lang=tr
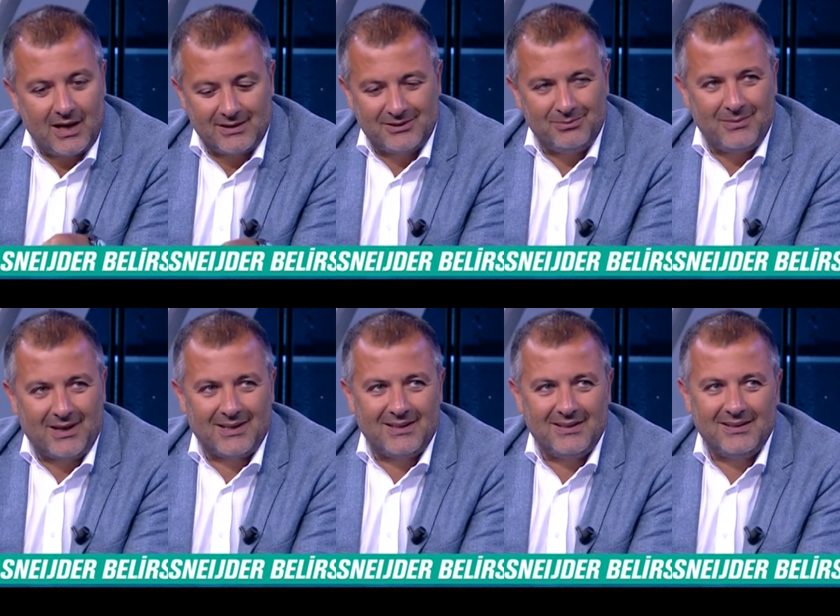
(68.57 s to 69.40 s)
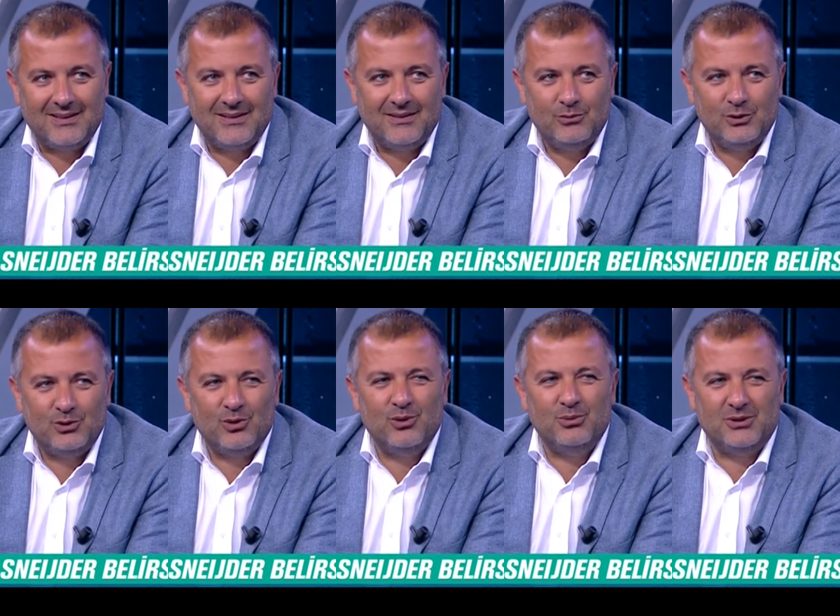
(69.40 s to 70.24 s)
Kardeşim bak.
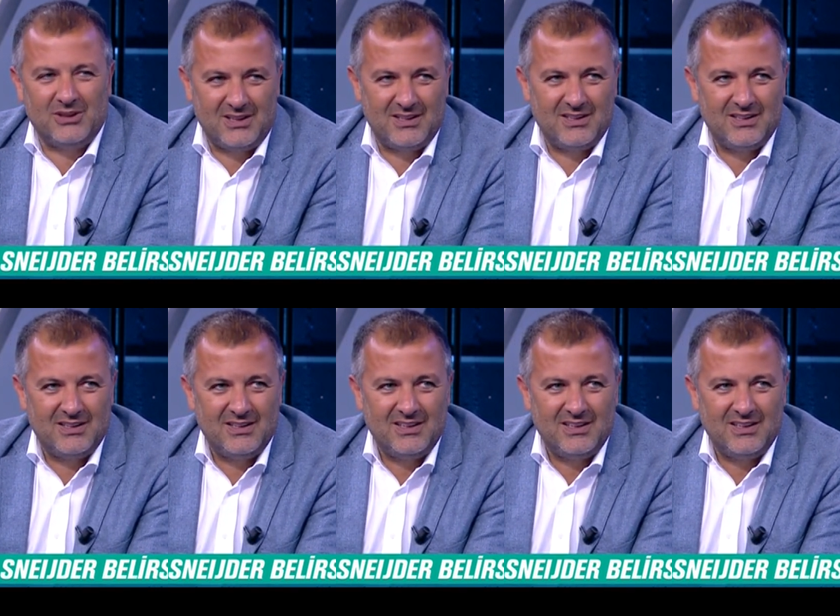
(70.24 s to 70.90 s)
iş olmayacak.